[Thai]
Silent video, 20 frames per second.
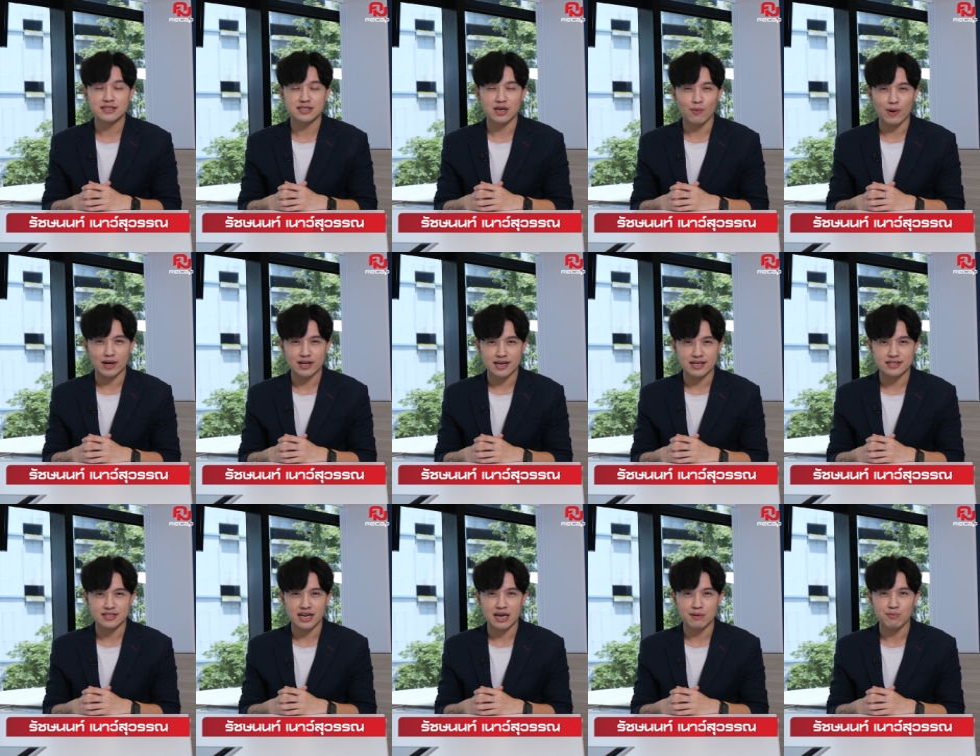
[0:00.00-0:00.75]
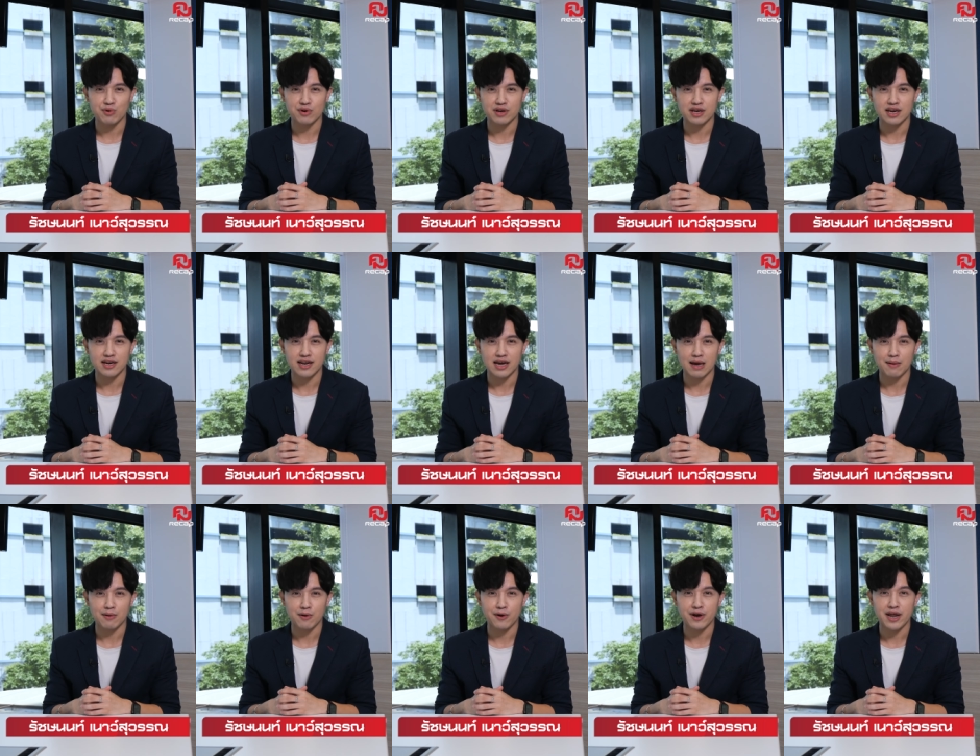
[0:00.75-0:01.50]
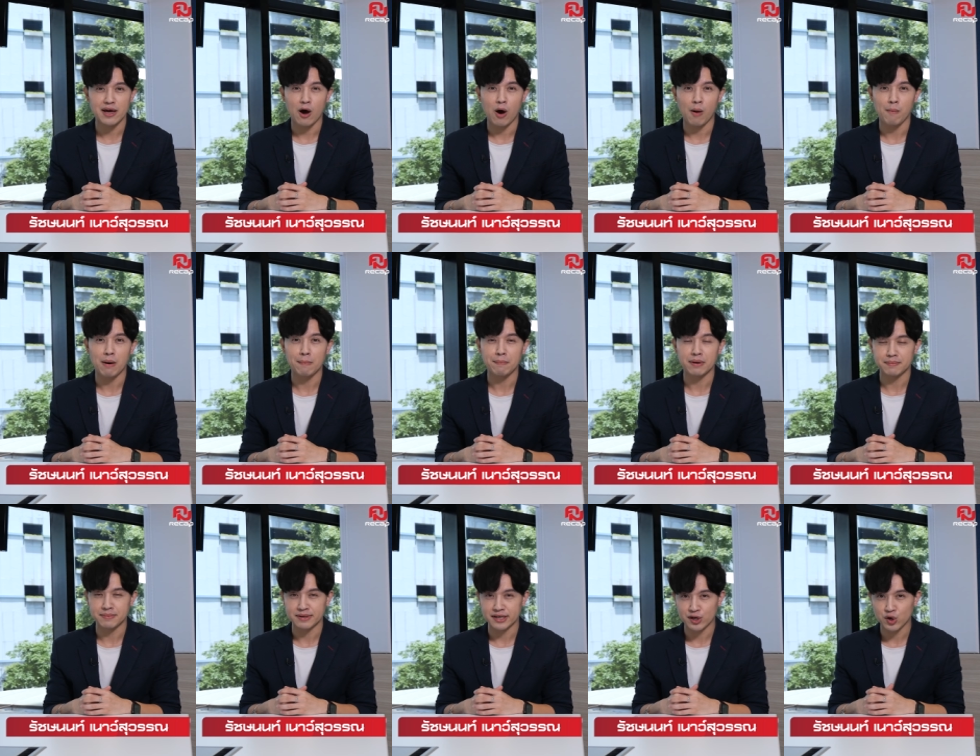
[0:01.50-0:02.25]
จังหวัดกาญจนบุรีนะครับก็ได้ออกมา
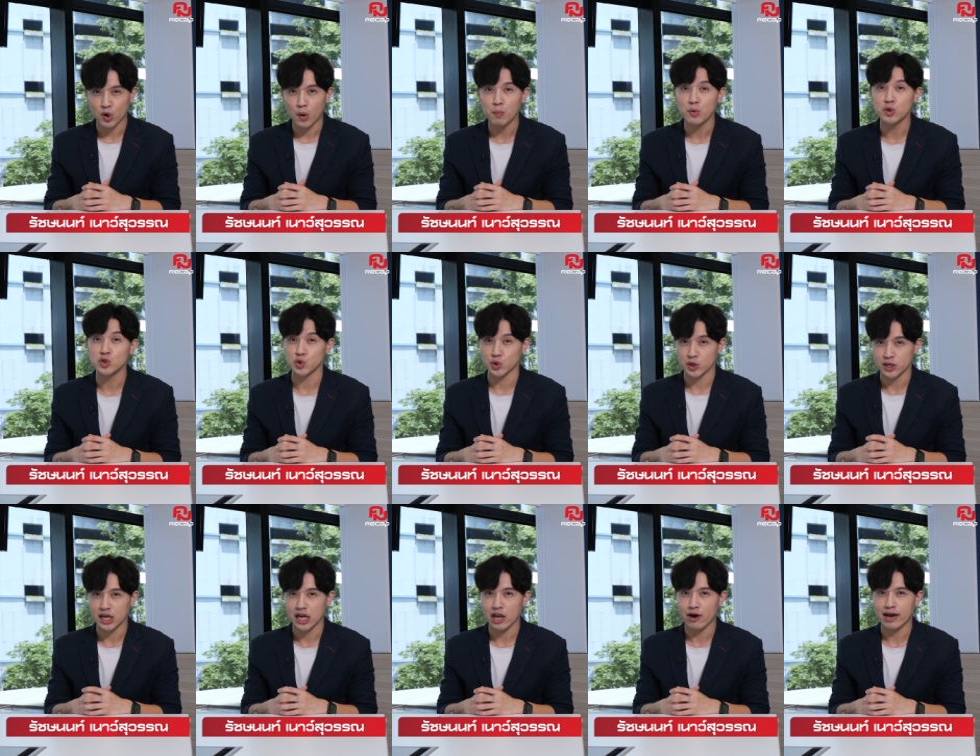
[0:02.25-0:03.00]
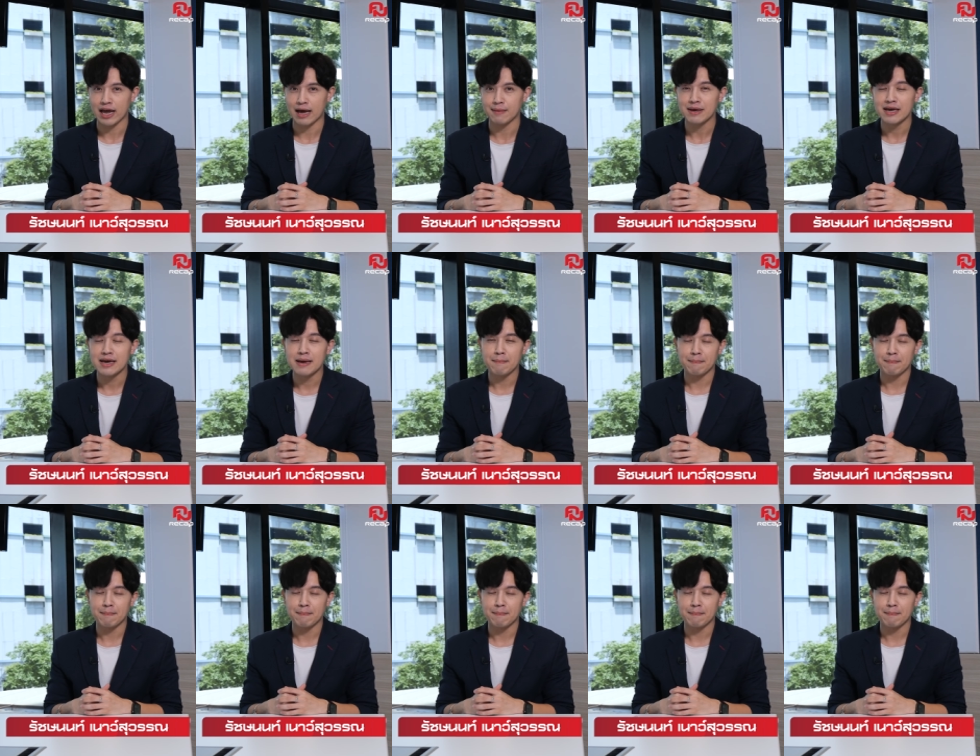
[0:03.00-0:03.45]
เปิดเผยข้อมูลจุดนี้แล้วครับ